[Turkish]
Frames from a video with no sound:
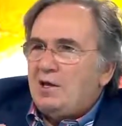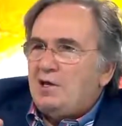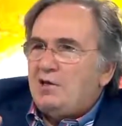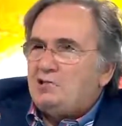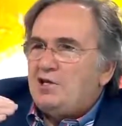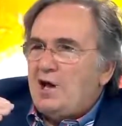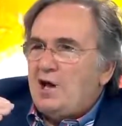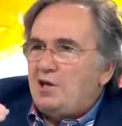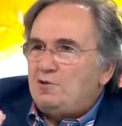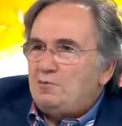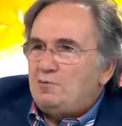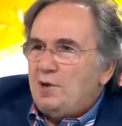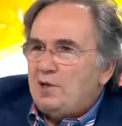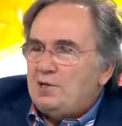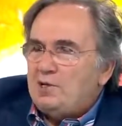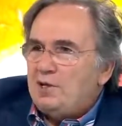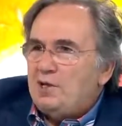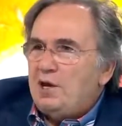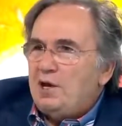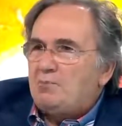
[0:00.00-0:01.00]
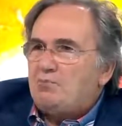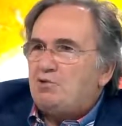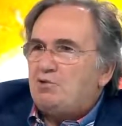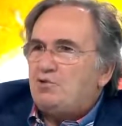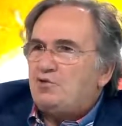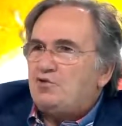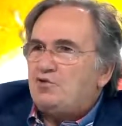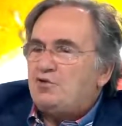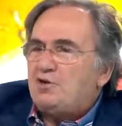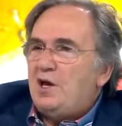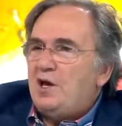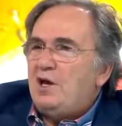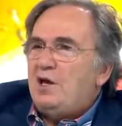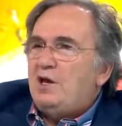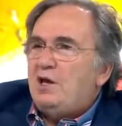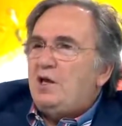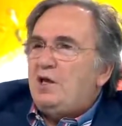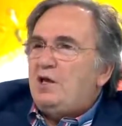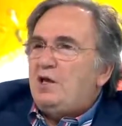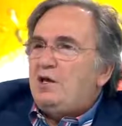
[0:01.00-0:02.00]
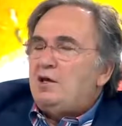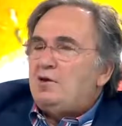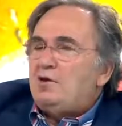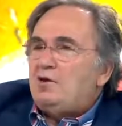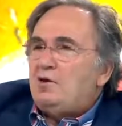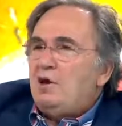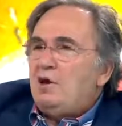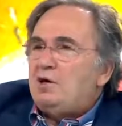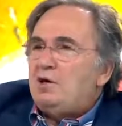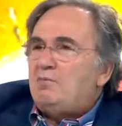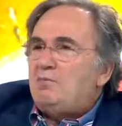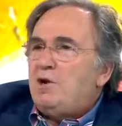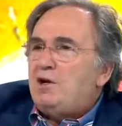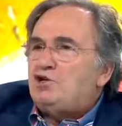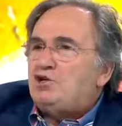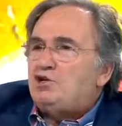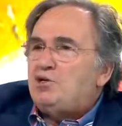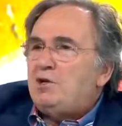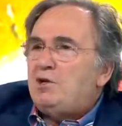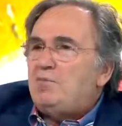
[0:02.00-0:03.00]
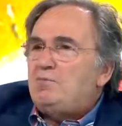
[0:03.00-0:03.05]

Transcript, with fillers: yanma da yapıyorsa karabaşla